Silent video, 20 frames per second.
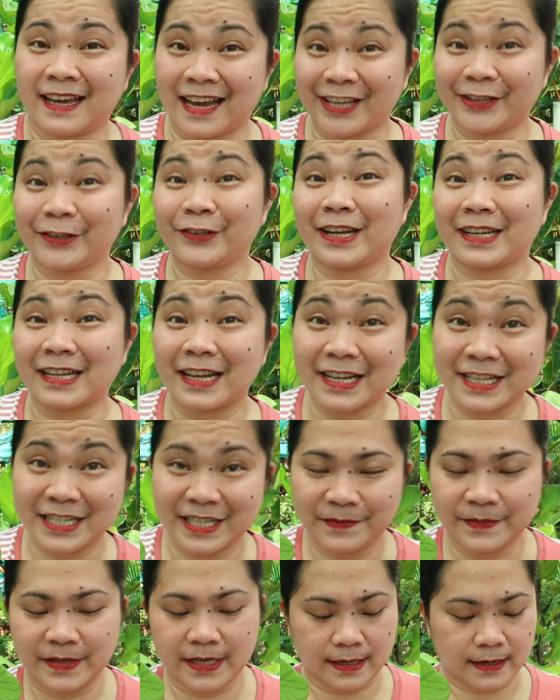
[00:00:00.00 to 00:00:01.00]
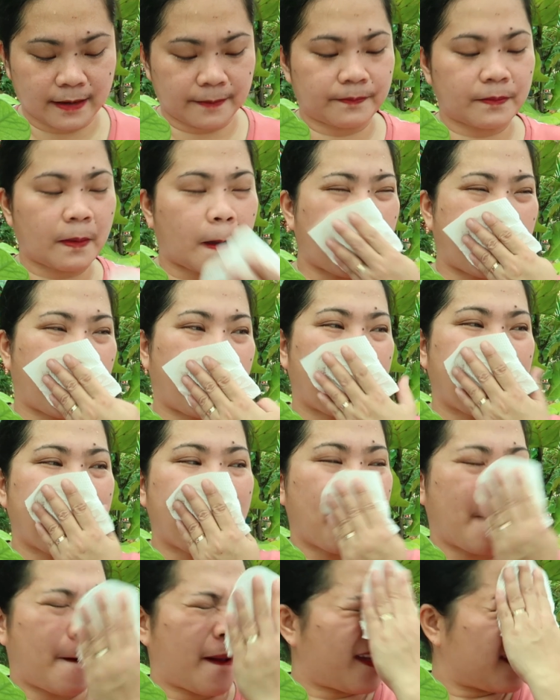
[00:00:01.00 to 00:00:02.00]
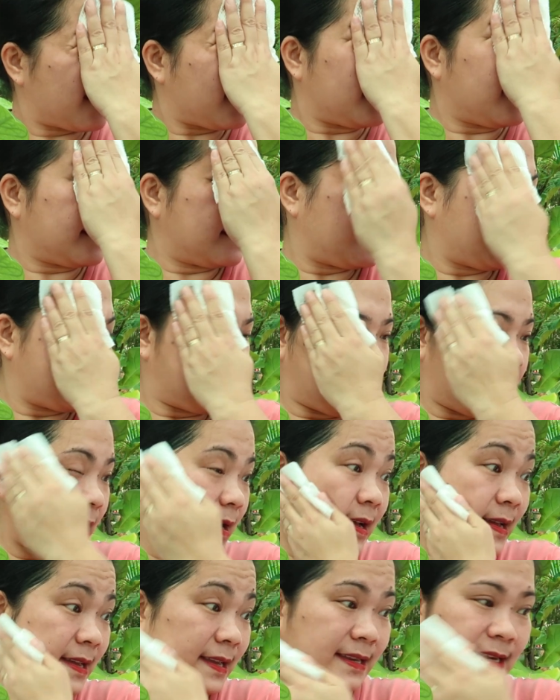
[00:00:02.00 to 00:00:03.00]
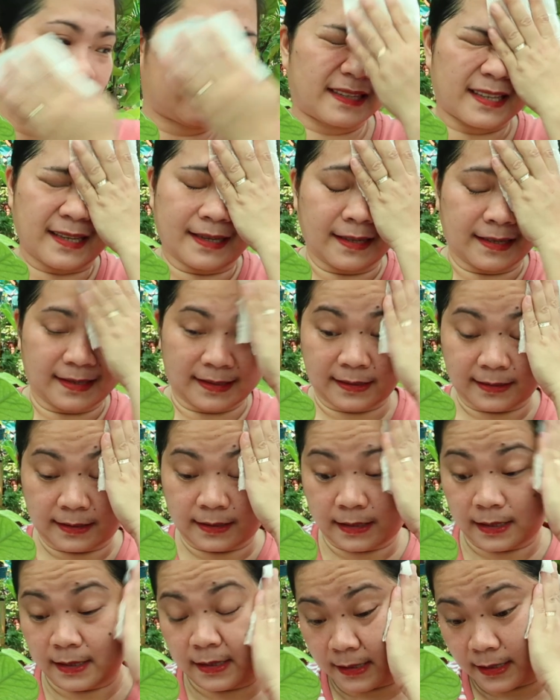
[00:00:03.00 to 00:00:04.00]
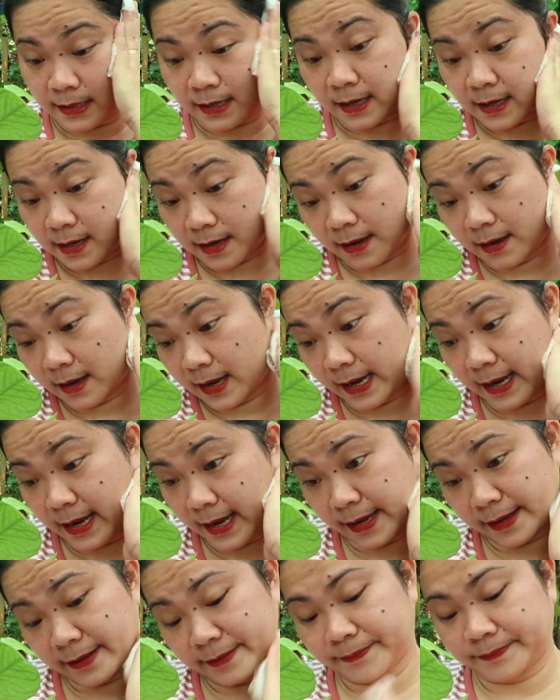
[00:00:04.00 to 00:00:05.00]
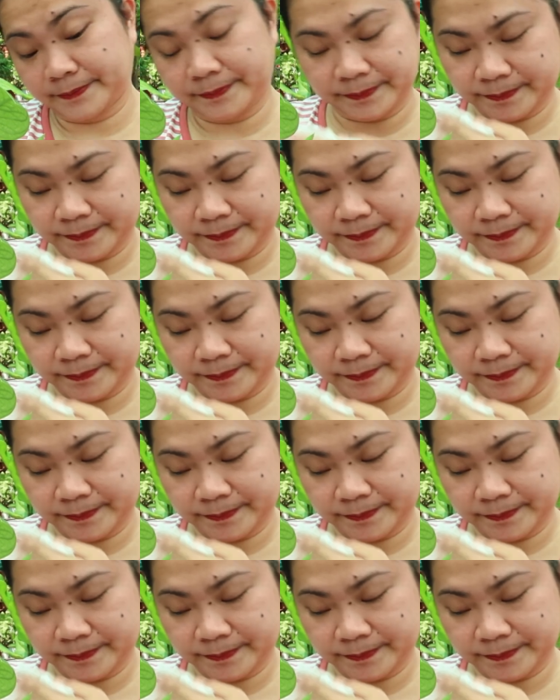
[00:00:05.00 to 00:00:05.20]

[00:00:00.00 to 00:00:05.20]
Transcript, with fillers: Ando na, na-receive niya na. Ah, hinat. Okay.